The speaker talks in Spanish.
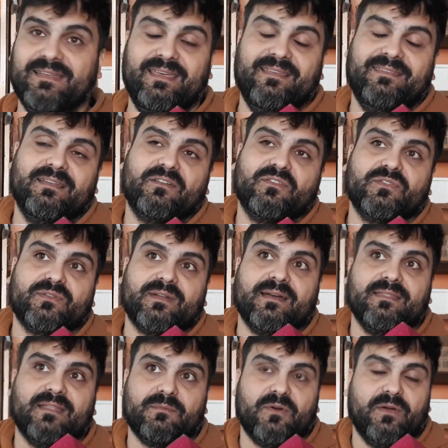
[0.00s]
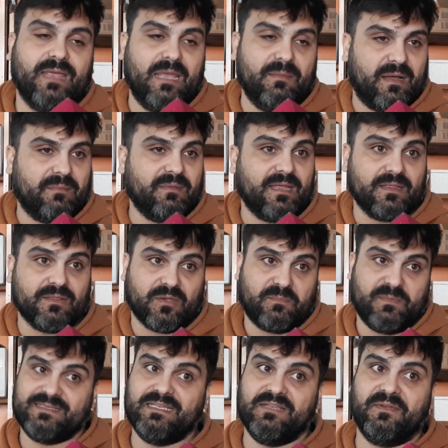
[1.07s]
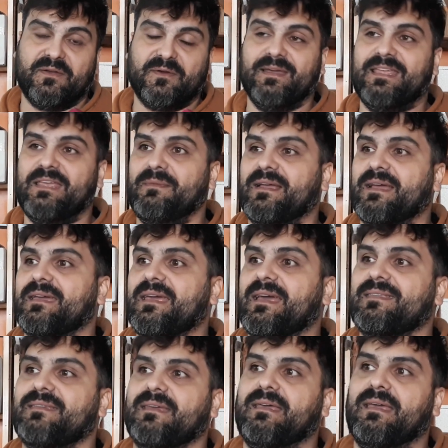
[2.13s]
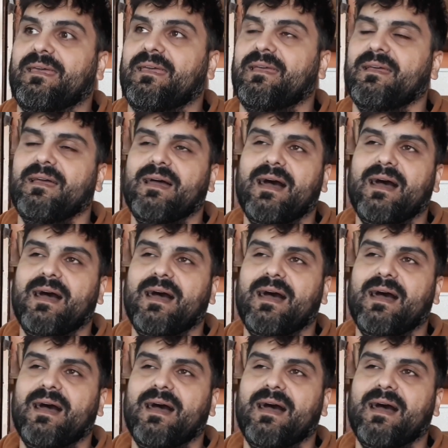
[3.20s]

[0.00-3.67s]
es decir, nosotros acá tenemos equipamiento específico de química que hace que